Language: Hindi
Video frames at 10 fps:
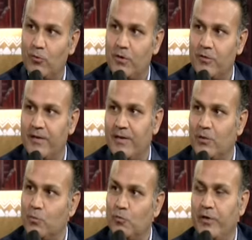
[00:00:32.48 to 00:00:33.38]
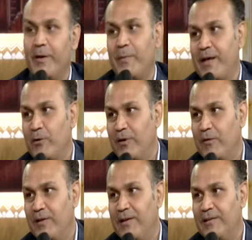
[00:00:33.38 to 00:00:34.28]
हुआ देखा तो मेरी पिटाई होने
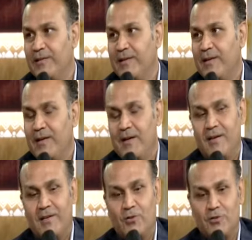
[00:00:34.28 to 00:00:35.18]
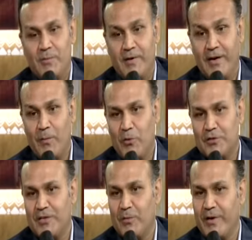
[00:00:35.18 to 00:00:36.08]
वाली है तो जब मैं घर
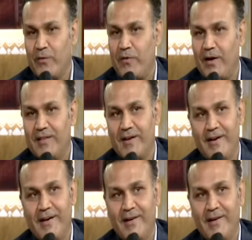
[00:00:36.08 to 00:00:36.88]
पहुँचा तो मेरे फादर ने